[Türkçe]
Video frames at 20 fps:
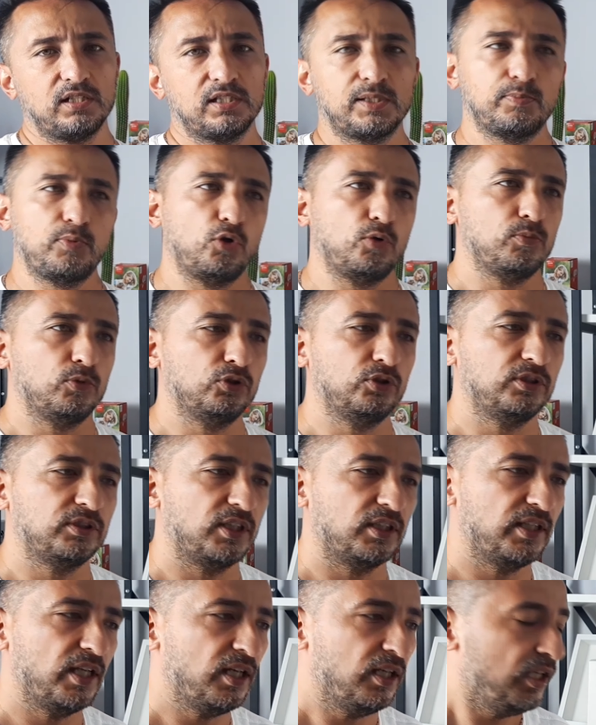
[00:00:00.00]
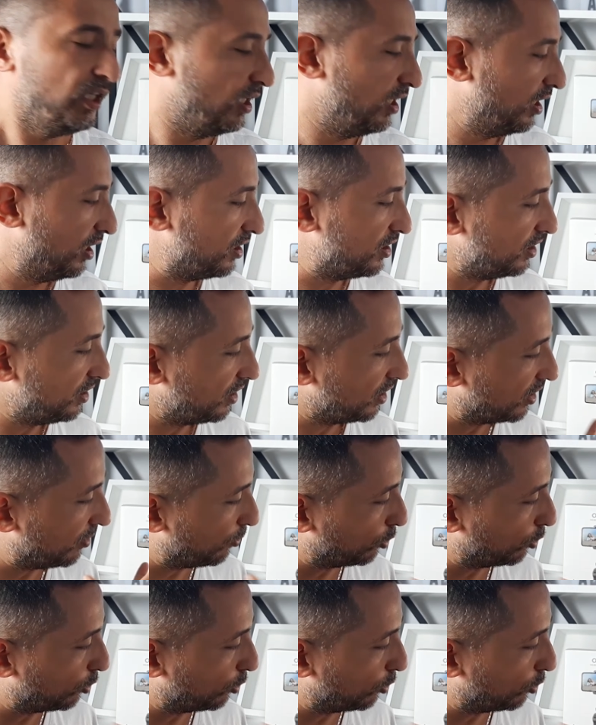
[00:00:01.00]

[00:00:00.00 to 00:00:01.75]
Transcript: Spor modunda da içindeki